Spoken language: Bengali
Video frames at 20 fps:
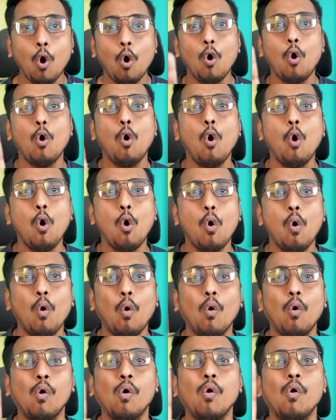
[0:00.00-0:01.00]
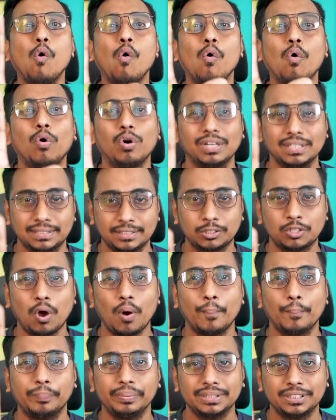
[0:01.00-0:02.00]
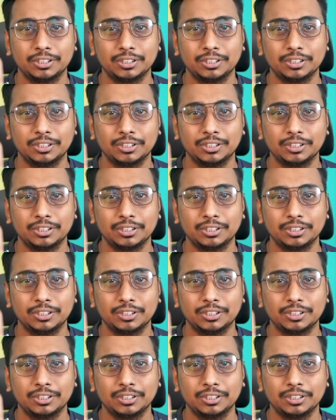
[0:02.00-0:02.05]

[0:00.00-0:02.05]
ও ও ও ও স্টপ